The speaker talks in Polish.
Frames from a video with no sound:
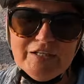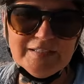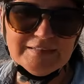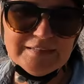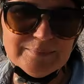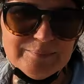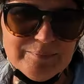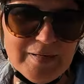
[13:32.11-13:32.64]

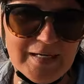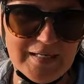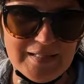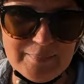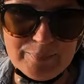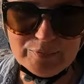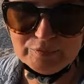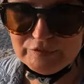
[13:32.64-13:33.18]
jest mega
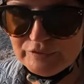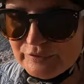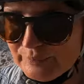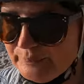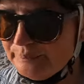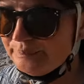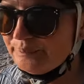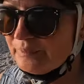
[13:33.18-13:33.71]
na plus.
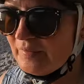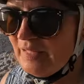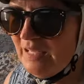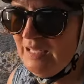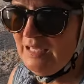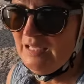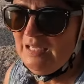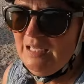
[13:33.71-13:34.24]

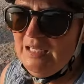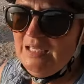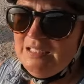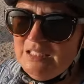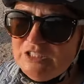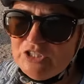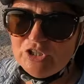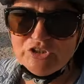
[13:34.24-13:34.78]

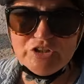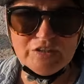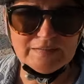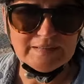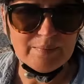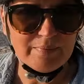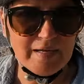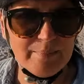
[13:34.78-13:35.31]
Jeśli chodzi o
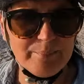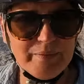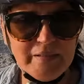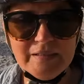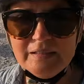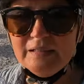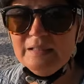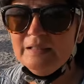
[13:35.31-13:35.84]
sam
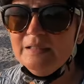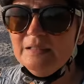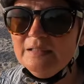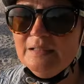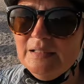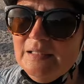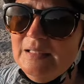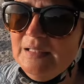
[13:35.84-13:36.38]
kemping,
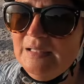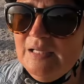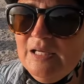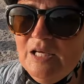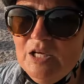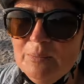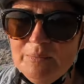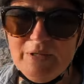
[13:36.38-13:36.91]

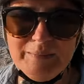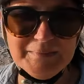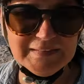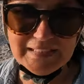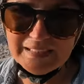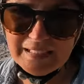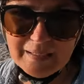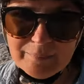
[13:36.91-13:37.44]
moim
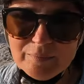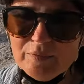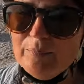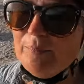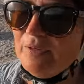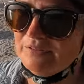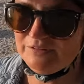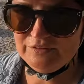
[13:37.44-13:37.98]
zdaniem
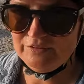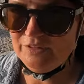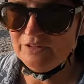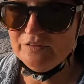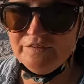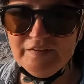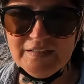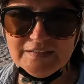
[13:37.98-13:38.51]
mocno
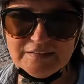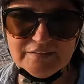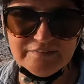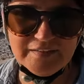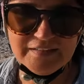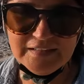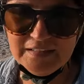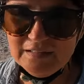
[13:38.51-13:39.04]

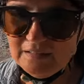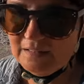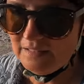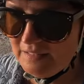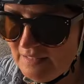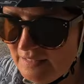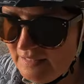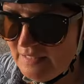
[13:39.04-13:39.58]
niedofinansowany.
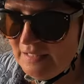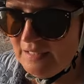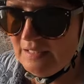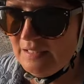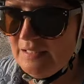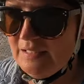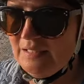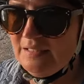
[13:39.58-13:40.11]

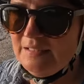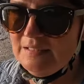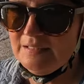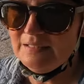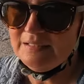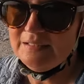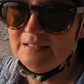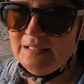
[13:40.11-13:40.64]

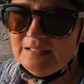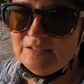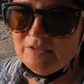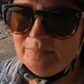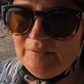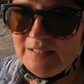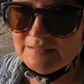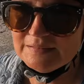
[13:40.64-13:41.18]
E,
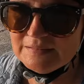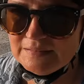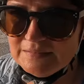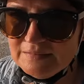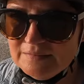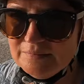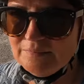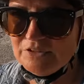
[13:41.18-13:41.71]
natomiast
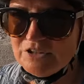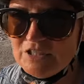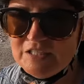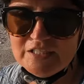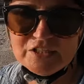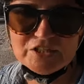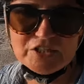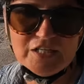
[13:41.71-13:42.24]
e,
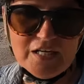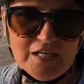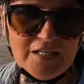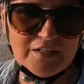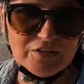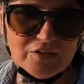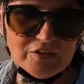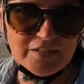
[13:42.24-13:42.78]
myślę,
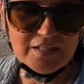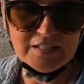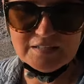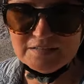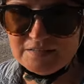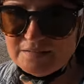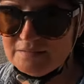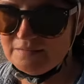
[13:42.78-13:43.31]
że to
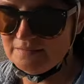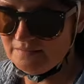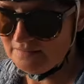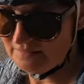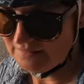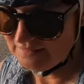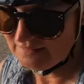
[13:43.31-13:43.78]
jest e,